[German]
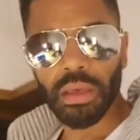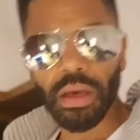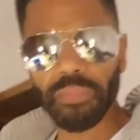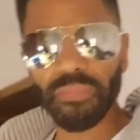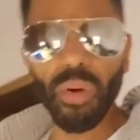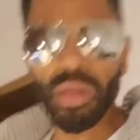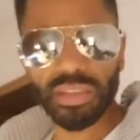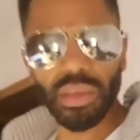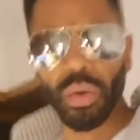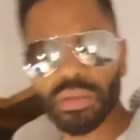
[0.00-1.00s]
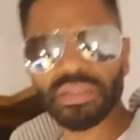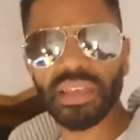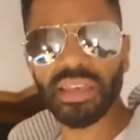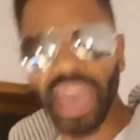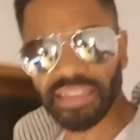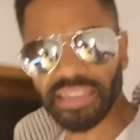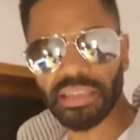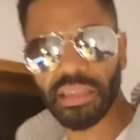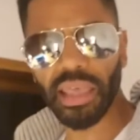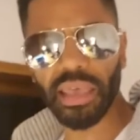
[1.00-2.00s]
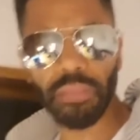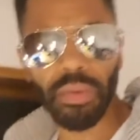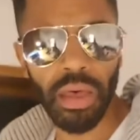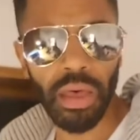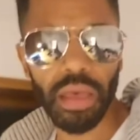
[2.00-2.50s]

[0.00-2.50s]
obwohl sie unsere Rechte nehmen.